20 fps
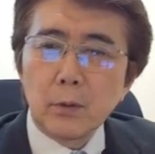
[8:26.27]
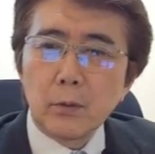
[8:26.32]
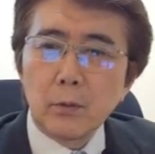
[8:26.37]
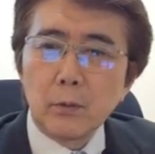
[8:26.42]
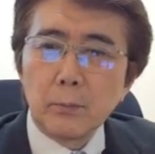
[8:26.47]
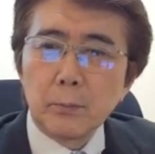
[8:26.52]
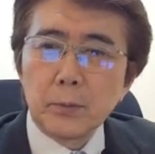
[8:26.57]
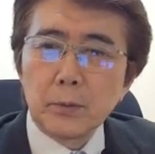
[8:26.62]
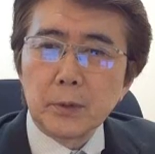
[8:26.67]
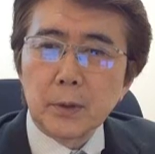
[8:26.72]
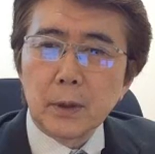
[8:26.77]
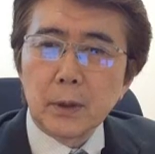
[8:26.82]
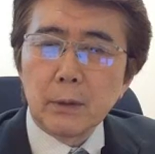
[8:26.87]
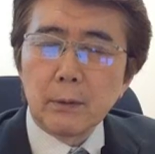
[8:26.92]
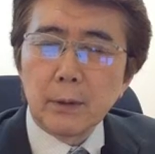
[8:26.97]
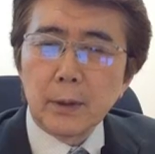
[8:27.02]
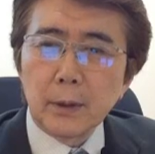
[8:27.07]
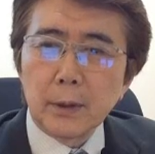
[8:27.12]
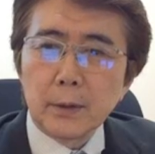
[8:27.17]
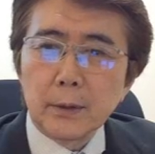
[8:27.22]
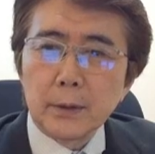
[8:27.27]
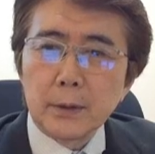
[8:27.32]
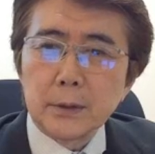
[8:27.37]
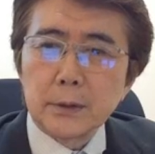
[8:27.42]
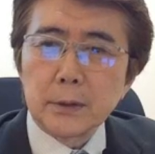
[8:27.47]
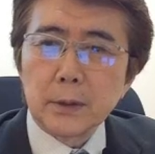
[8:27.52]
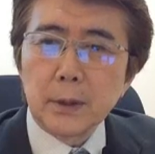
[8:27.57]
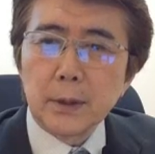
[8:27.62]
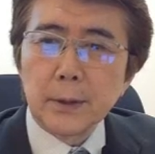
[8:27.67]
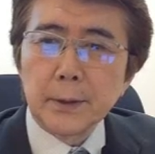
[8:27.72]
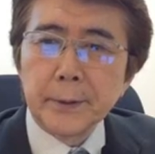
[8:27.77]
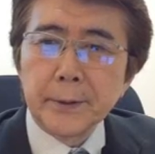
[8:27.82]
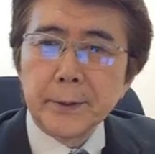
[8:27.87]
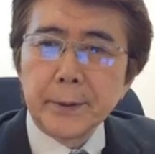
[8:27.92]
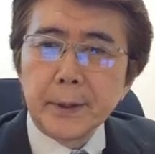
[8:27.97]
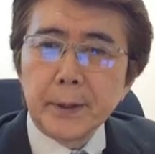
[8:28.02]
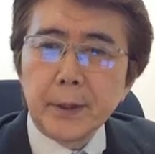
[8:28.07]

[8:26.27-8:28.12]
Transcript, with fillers: のがコンピューターなわけなんですが、